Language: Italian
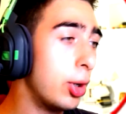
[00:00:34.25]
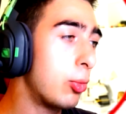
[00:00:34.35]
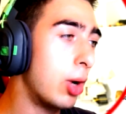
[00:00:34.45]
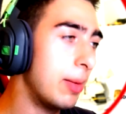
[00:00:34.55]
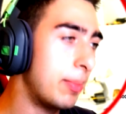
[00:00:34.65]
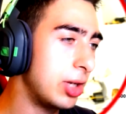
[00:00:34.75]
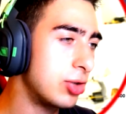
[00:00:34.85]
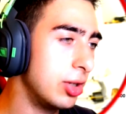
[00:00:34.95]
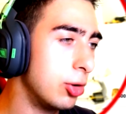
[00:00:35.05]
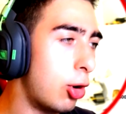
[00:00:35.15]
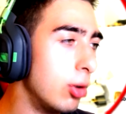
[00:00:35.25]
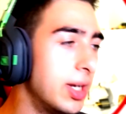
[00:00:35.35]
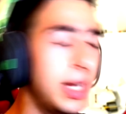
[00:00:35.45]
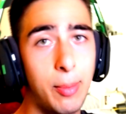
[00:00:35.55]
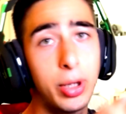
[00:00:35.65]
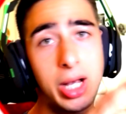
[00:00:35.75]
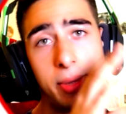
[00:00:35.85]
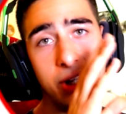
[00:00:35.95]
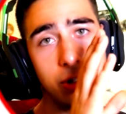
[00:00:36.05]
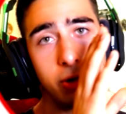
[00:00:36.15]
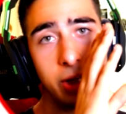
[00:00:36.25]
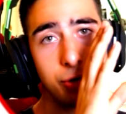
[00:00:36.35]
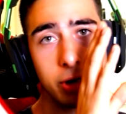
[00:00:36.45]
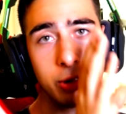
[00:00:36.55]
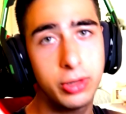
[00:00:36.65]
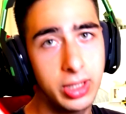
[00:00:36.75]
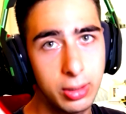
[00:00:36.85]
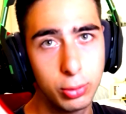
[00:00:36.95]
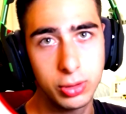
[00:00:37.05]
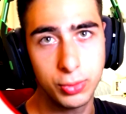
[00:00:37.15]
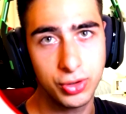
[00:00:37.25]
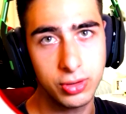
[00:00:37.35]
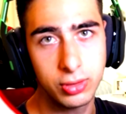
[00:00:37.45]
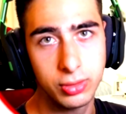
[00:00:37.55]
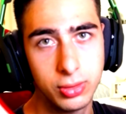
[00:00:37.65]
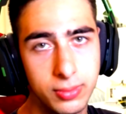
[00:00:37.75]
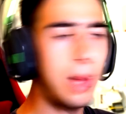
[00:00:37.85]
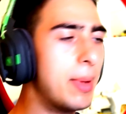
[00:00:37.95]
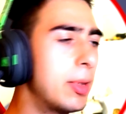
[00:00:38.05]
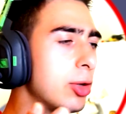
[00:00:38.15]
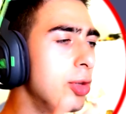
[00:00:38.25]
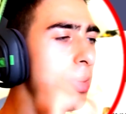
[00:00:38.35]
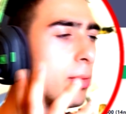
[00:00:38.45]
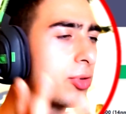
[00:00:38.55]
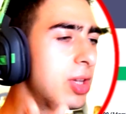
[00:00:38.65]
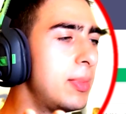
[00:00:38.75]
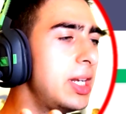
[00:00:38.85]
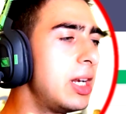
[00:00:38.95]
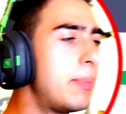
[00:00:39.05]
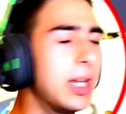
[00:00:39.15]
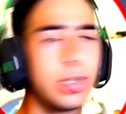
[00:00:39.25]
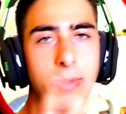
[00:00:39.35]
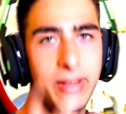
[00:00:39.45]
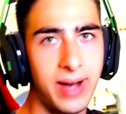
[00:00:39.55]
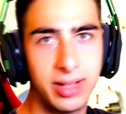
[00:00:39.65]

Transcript: poi qua il prezzo è in dollari e poi capace non è aggiornato neanche all'ultimo secondo vabbè ma non dobbiamo stabilire il prezzo ma i